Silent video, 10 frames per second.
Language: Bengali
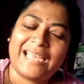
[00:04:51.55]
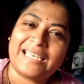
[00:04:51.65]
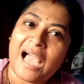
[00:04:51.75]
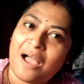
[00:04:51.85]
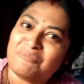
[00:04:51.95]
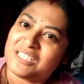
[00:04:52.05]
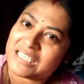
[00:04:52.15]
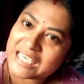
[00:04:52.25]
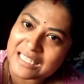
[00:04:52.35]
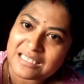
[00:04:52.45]
এটা আমি
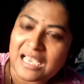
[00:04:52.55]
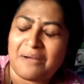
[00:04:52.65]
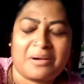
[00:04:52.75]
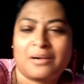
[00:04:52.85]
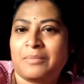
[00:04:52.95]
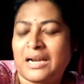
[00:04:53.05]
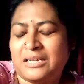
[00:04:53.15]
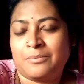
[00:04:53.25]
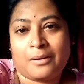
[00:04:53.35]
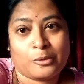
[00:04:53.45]
শিখেছি আমার
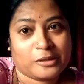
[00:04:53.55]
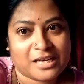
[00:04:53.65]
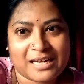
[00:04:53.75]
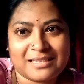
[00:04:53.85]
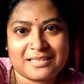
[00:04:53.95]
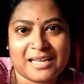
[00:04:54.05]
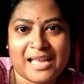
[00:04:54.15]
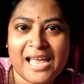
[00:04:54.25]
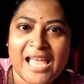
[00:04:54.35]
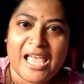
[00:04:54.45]
বাড়ির বড়দের কাছ থেকে